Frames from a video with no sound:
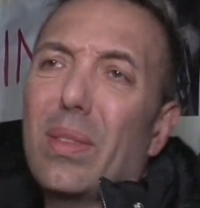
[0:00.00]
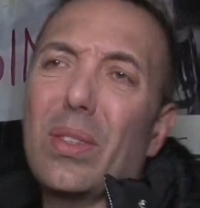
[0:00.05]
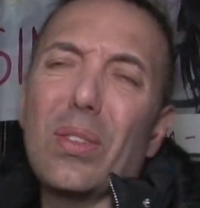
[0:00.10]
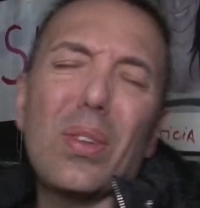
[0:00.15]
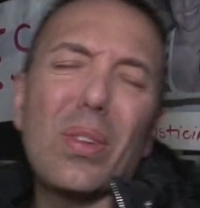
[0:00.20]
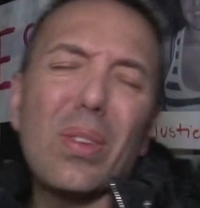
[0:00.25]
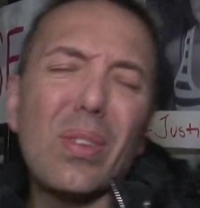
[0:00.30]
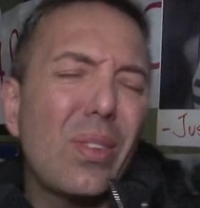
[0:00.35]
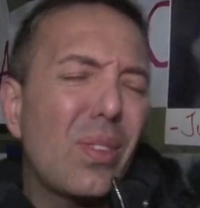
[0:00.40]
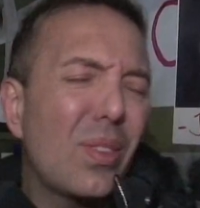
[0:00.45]

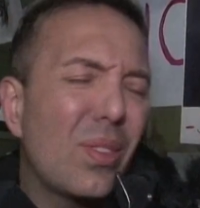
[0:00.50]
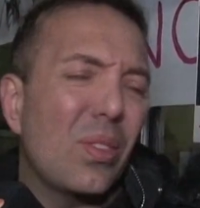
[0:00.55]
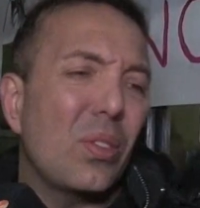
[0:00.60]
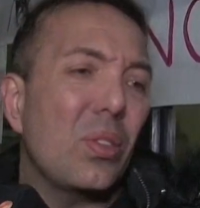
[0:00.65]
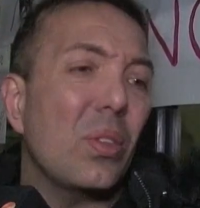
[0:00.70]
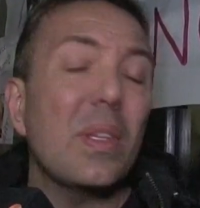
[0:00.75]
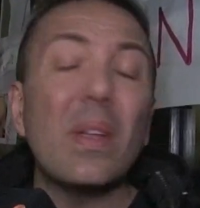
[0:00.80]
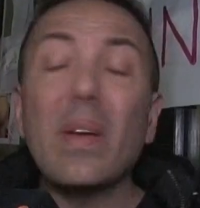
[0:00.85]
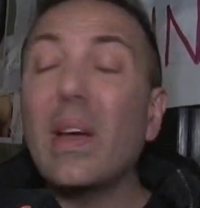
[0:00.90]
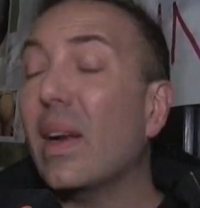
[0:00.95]
No, no, no,
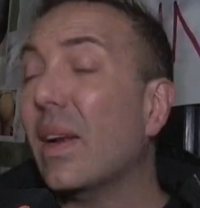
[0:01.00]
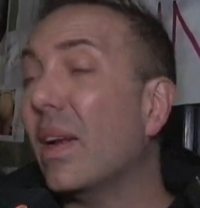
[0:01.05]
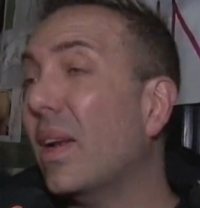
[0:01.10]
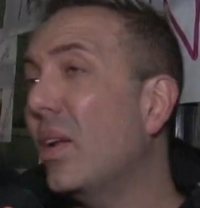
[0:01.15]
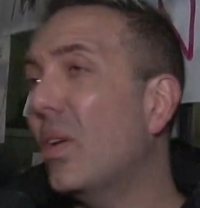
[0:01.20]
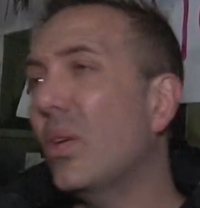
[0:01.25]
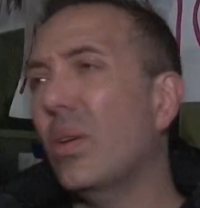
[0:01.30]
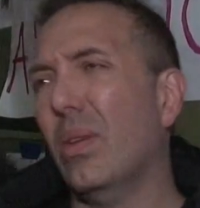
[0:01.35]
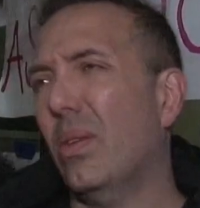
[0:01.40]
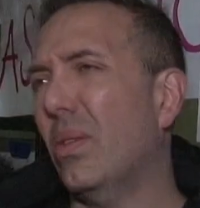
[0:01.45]
yo estaba
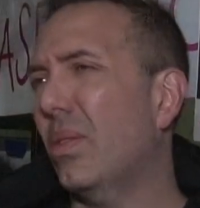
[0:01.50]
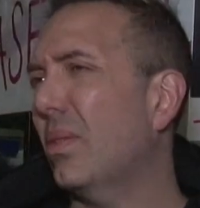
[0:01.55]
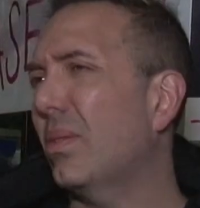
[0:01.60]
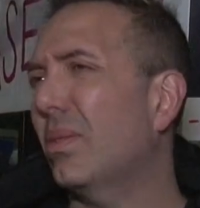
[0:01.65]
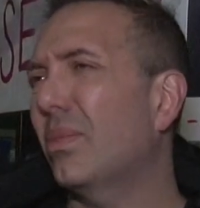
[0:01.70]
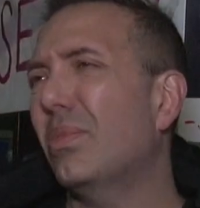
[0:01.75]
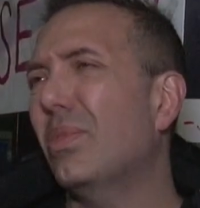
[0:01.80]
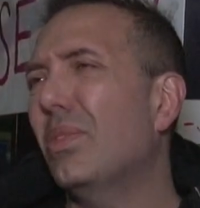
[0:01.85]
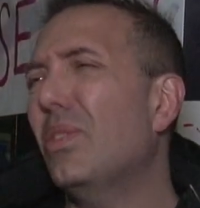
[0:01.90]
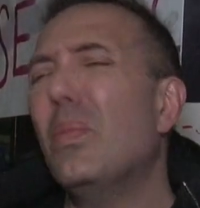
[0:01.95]
re loco
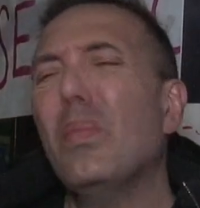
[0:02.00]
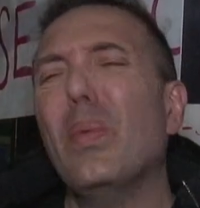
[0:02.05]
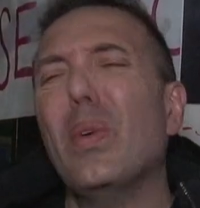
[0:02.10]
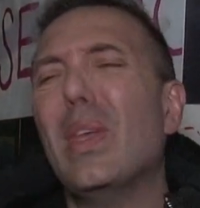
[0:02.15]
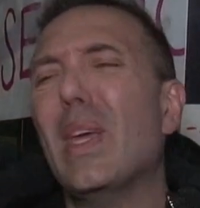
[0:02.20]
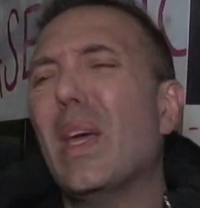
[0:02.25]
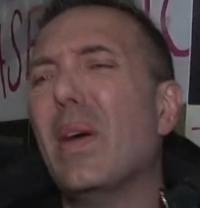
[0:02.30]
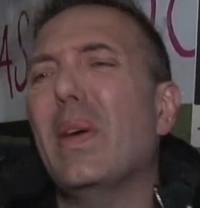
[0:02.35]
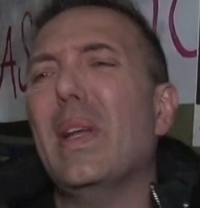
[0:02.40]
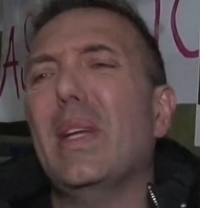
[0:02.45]
no
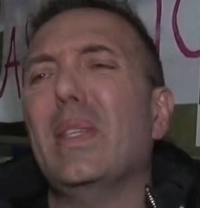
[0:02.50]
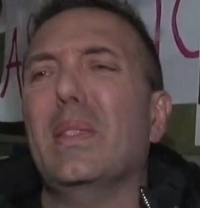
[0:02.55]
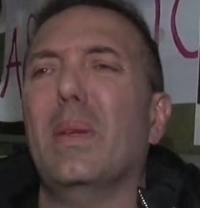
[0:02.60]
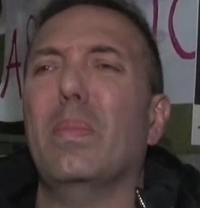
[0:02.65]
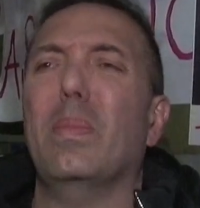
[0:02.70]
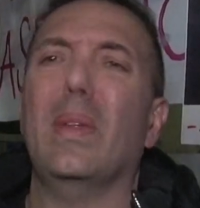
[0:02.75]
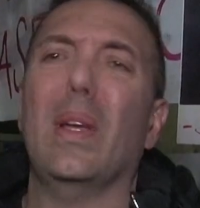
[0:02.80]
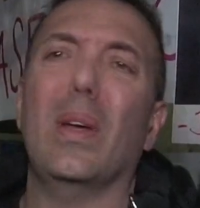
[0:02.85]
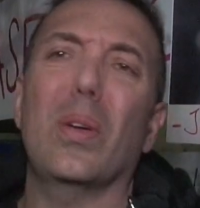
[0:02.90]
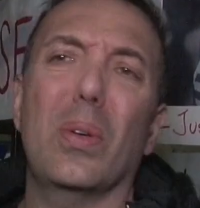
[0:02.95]
podía haber
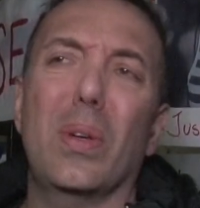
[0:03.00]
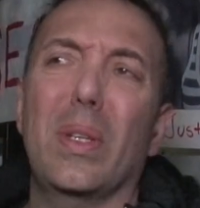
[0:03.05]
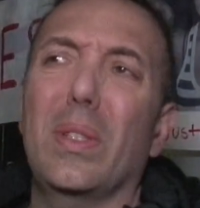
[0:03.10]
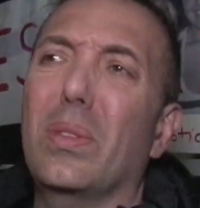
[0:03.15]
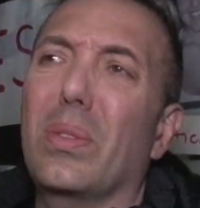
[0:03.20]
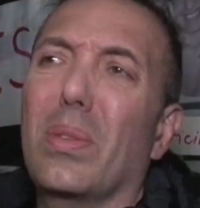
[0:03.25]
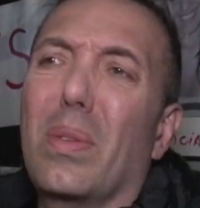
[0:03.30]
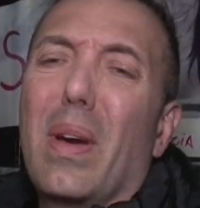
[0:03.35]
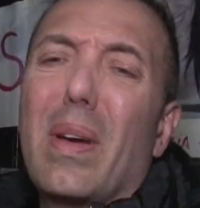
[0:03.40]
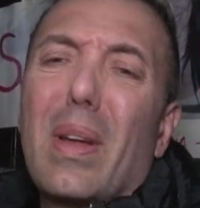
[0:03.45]
aceptado
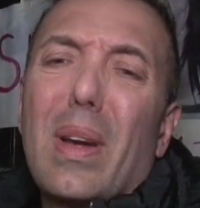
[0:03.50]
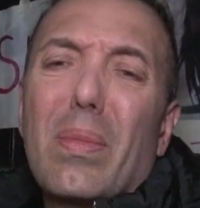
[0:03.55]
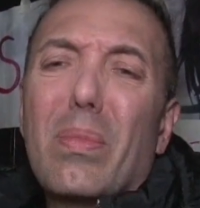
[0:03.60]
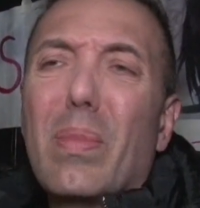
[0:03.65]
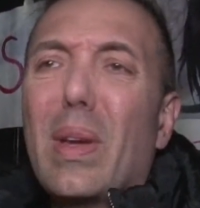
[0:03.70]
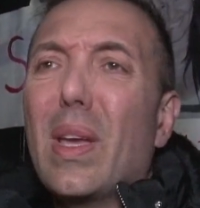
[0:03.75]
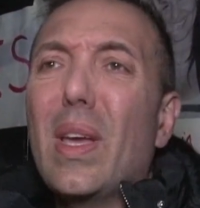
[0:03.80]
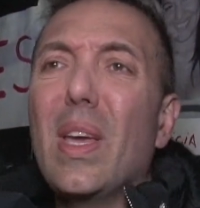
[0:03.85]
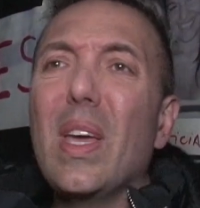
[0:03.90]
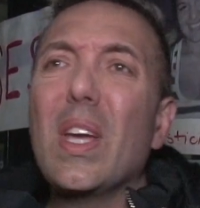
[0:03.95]
eso,
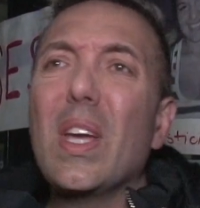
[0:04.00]
haberme,